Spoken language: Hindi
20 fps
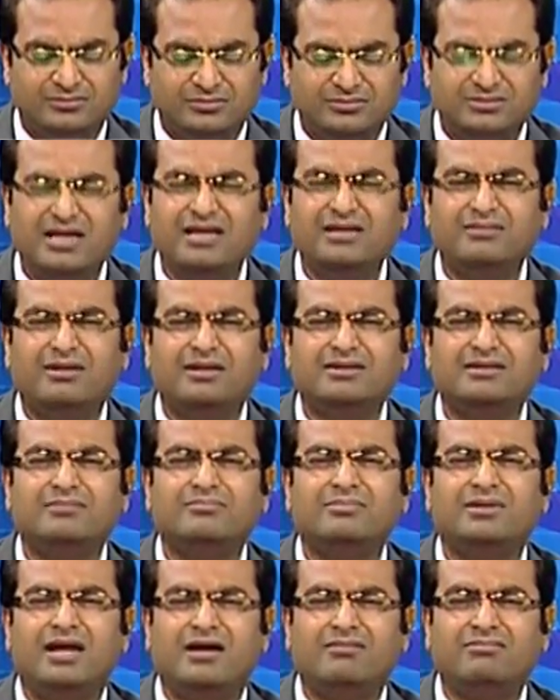तो ज़ाहरी बात
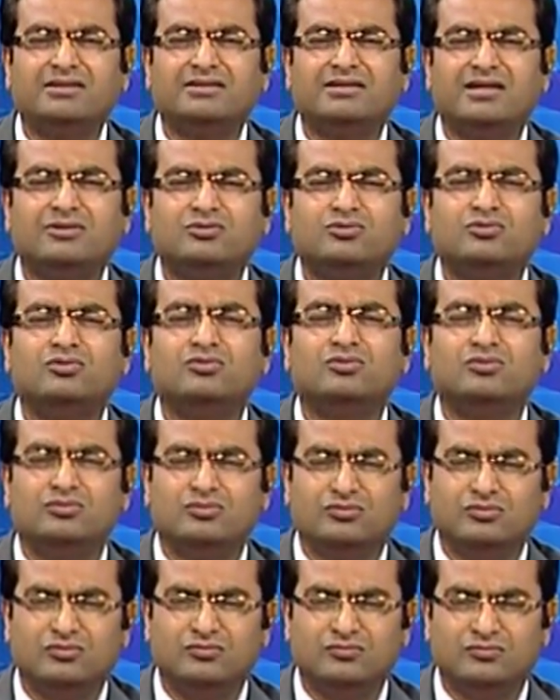है मिलावट का तो
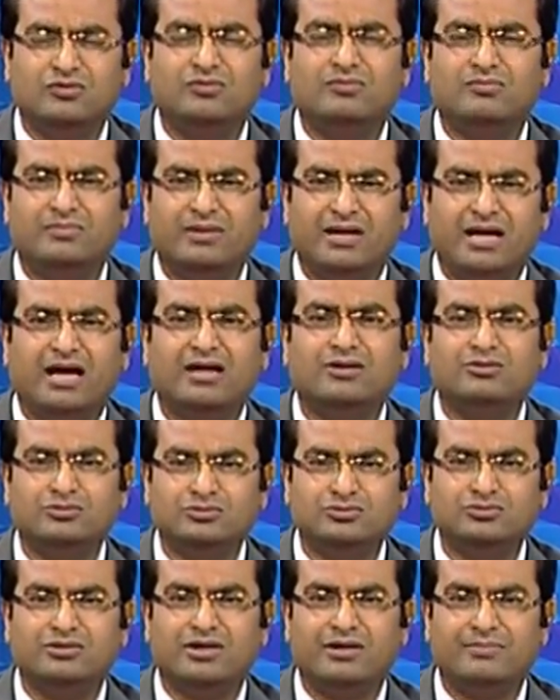वो मैार
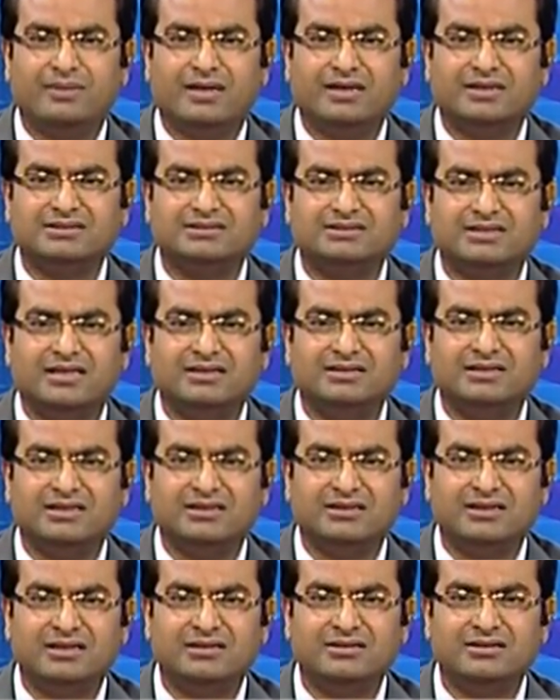हो चुका है पाकिस्तान
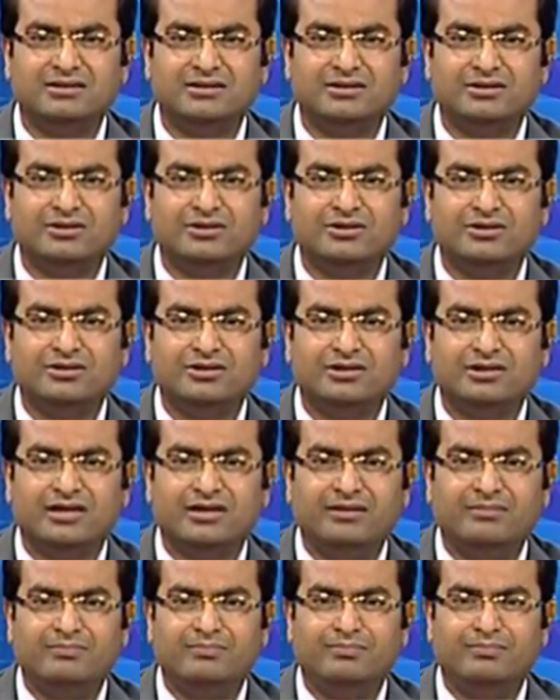के अंदर
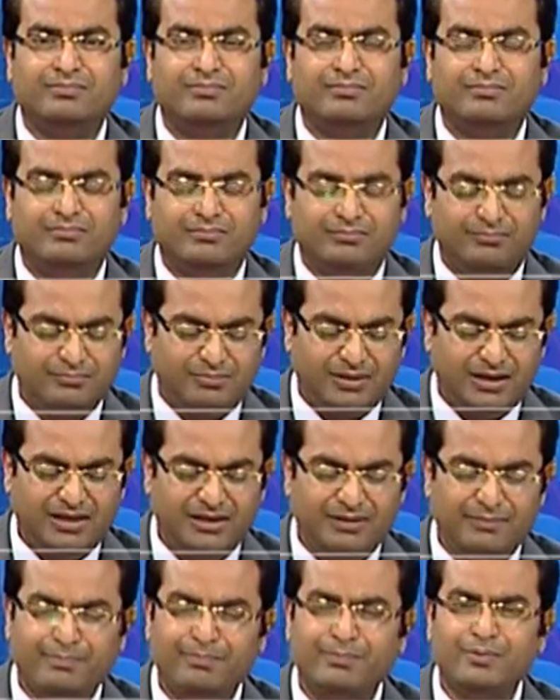कि
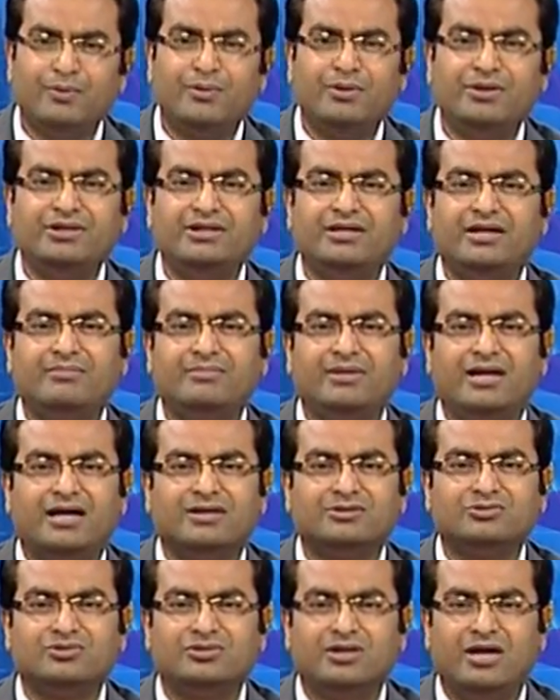भले प्योरिटी का
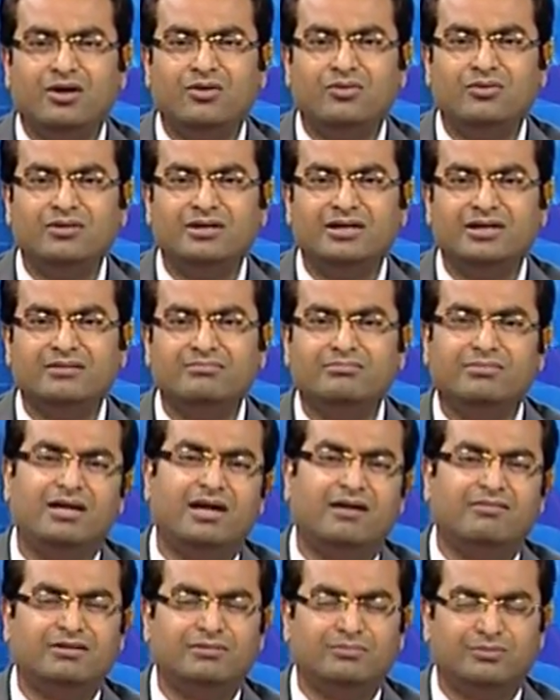मैार तो ना हो लेकिन
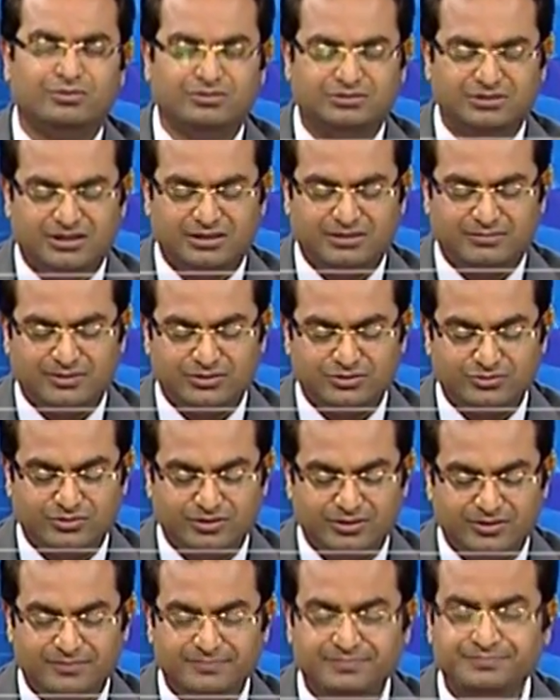मिलावट बहुत ज़्यादा बढ़
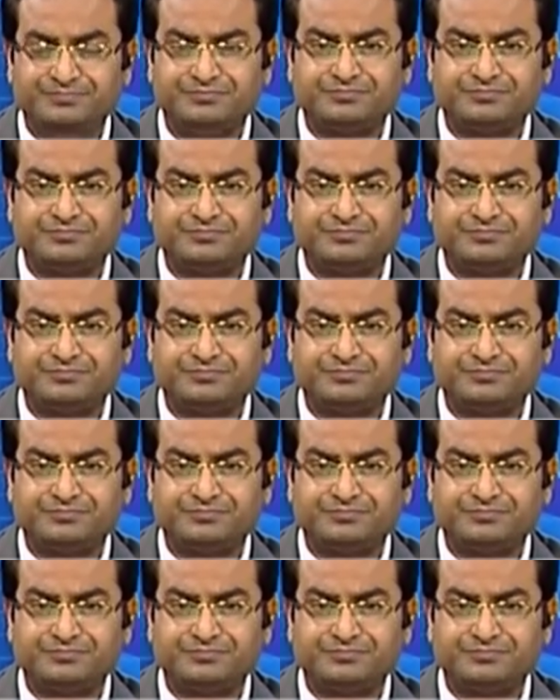चुकी है